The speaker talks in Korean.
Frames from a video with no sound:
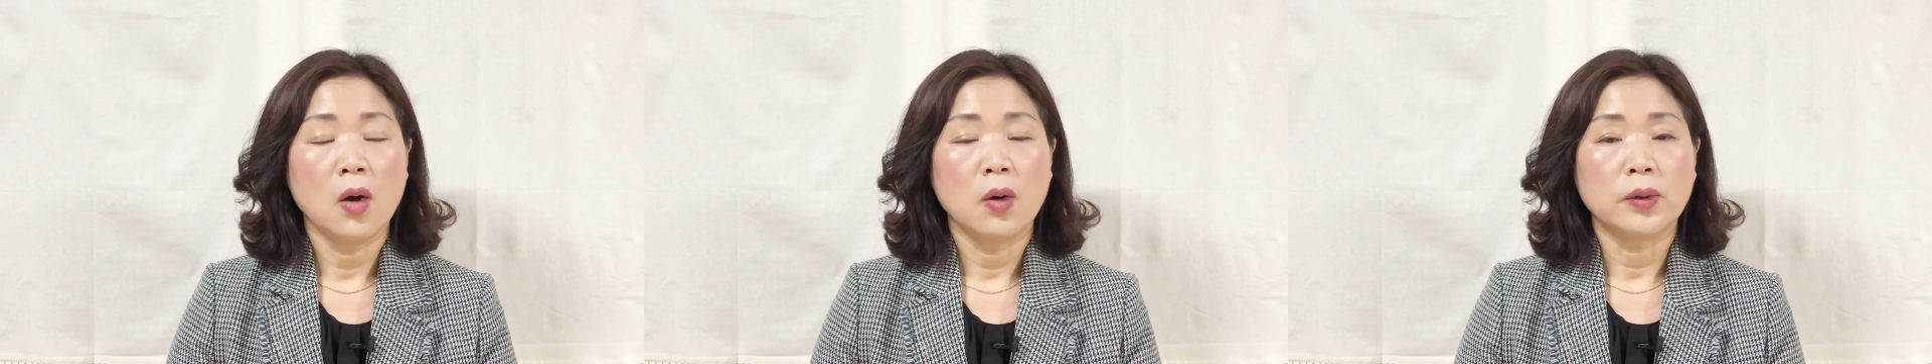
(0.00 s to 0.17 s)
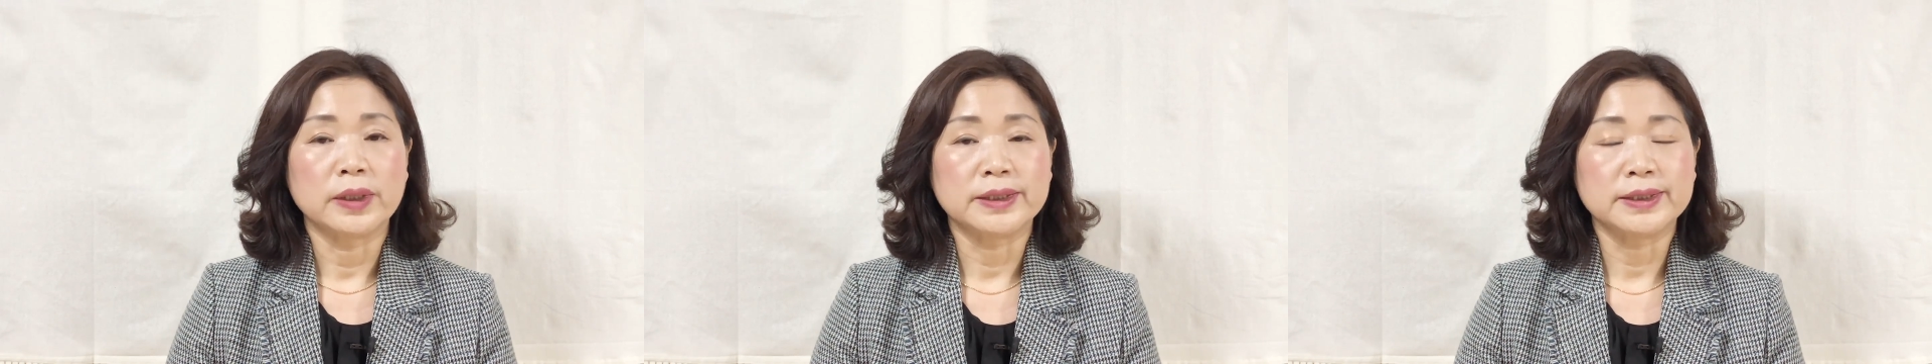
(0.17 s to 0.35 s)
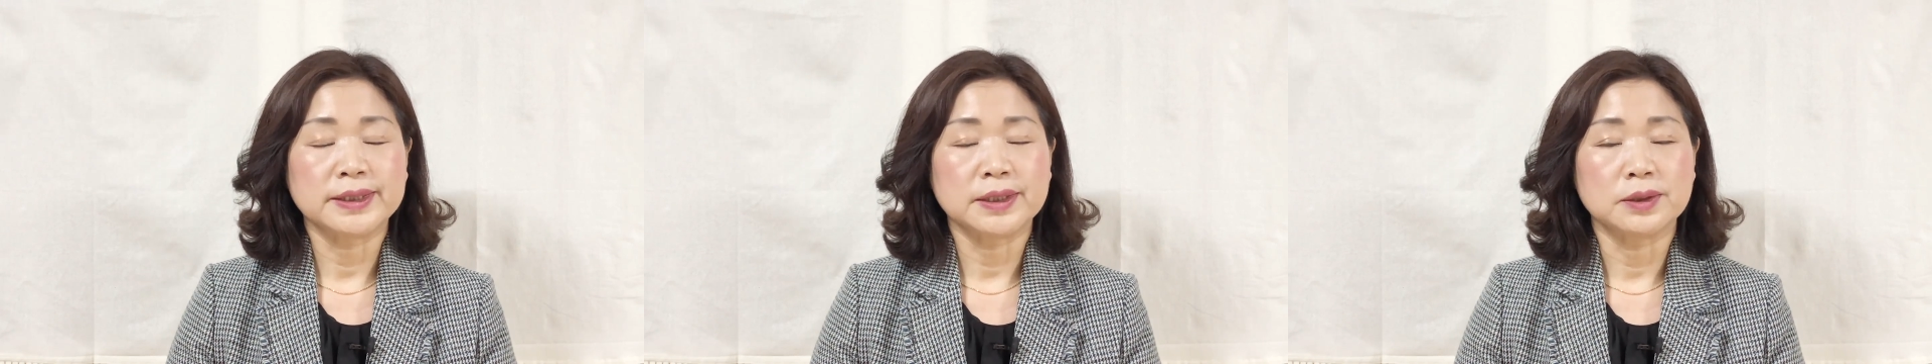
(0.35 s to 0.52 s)

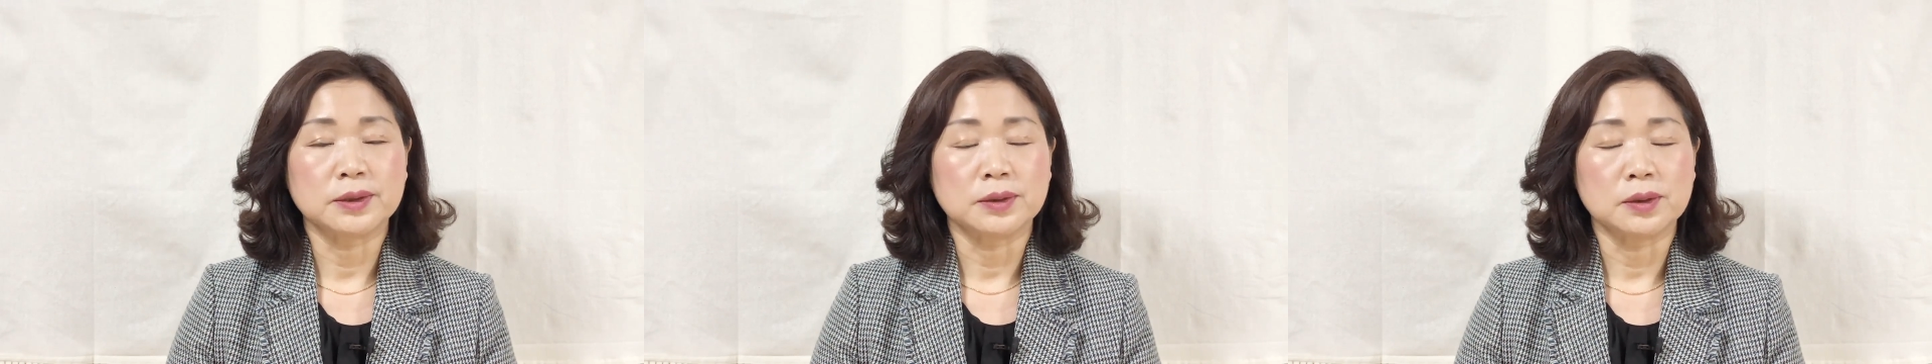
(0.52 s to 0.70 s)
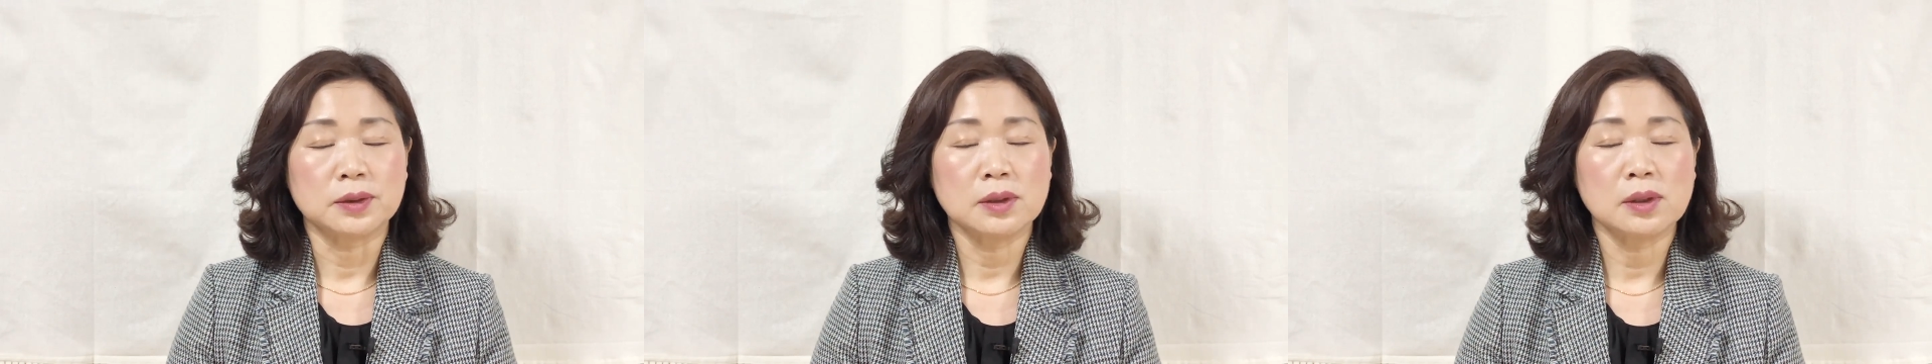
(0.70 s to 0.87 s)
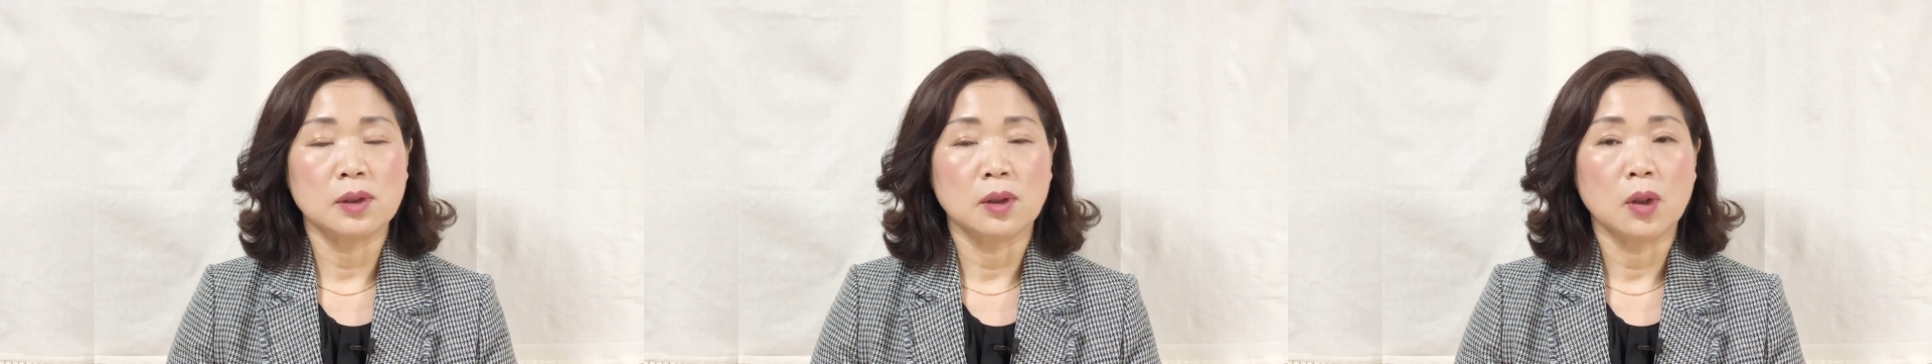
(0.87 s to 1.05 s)
우리
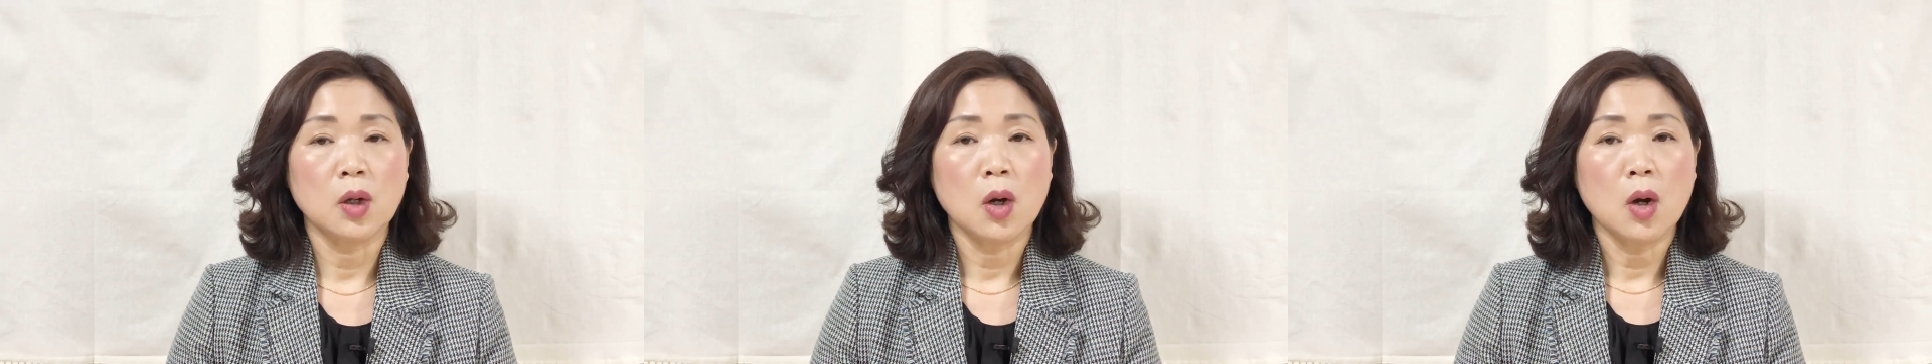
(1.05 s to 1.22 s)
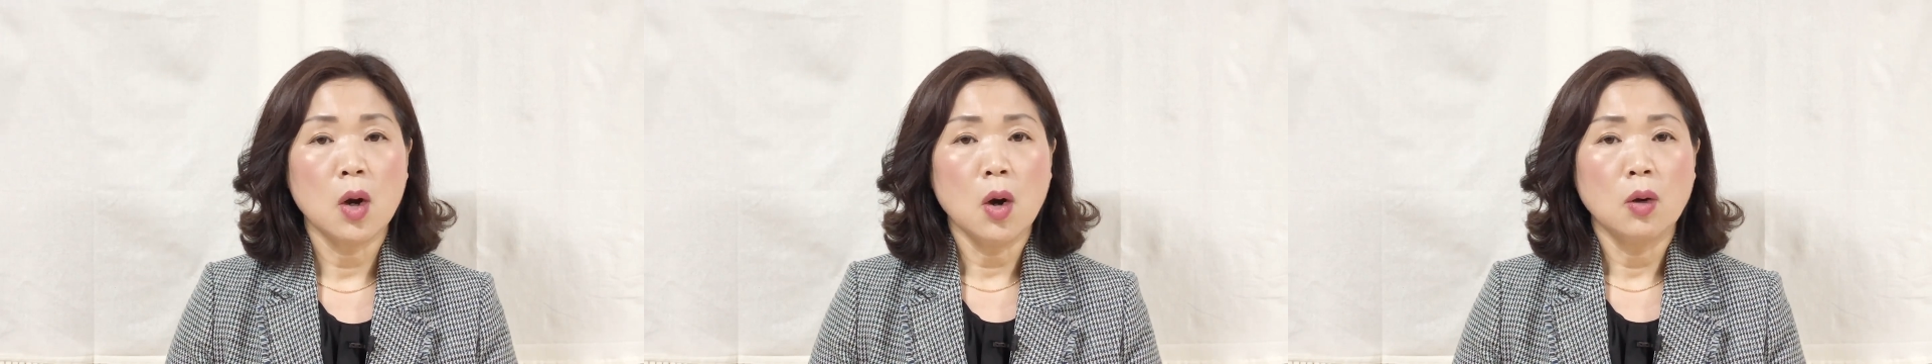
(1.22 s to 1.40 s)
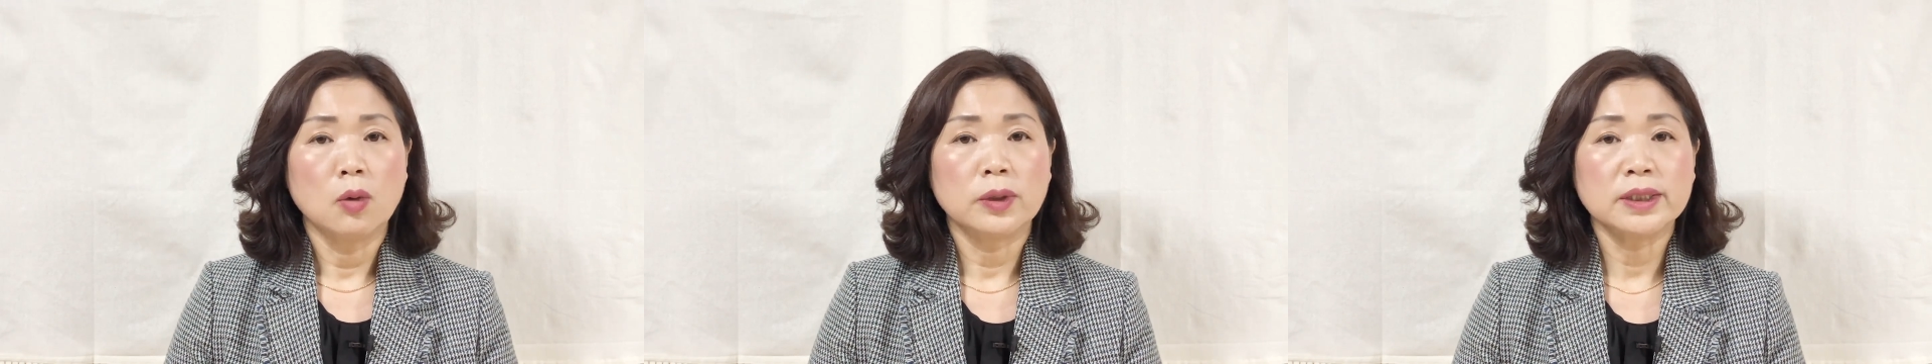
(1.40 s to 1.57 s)
친구들,
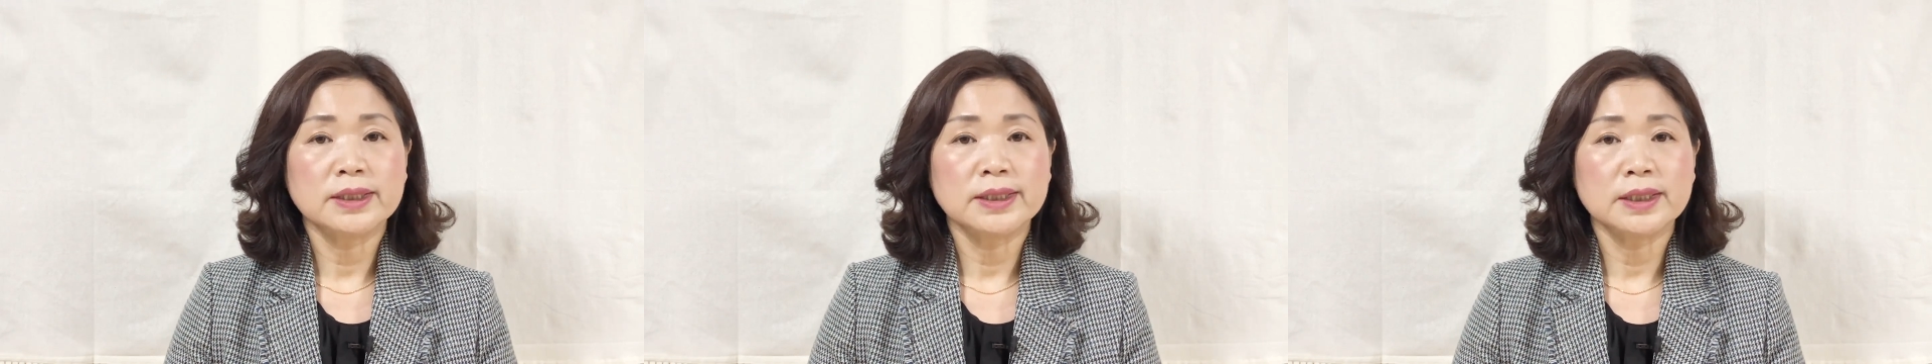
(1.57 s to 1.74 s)
우리